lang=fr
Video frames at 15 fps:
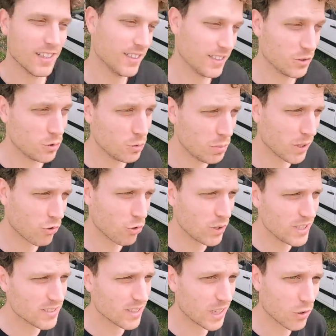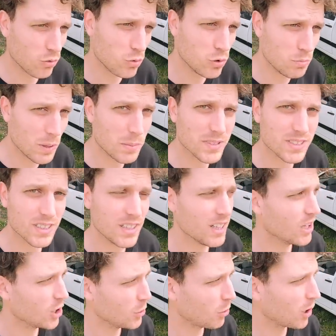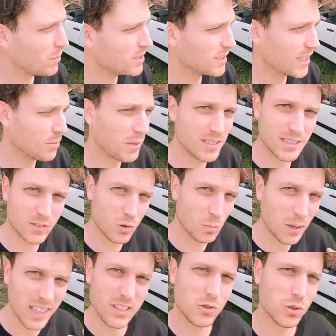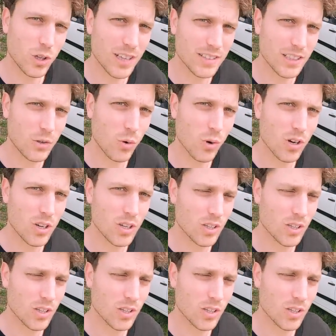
C'est super joli, ça rajoute du peps. Le problème, c'est qu'après, ça te bride sur la déco.